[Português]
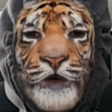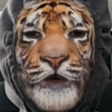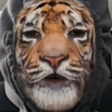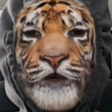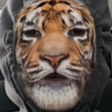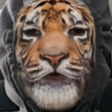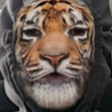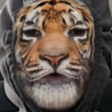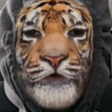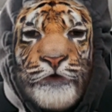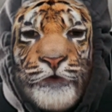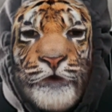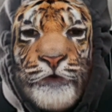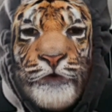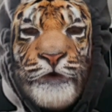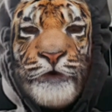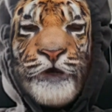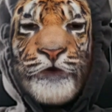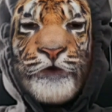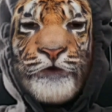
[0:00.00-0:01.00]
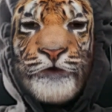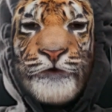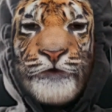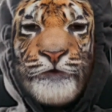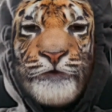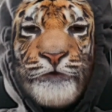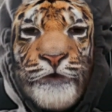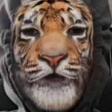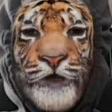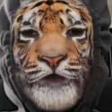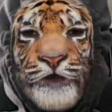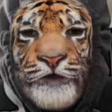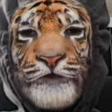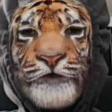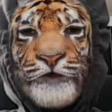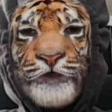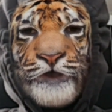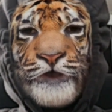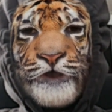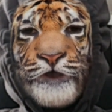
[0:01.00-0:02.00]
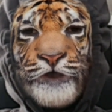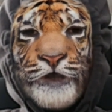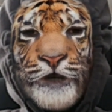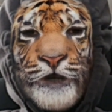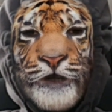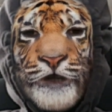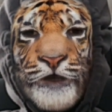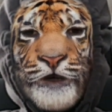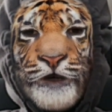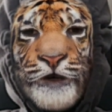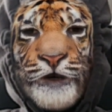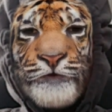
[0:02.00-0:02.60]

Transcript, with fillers: nos primeiros meses de canal.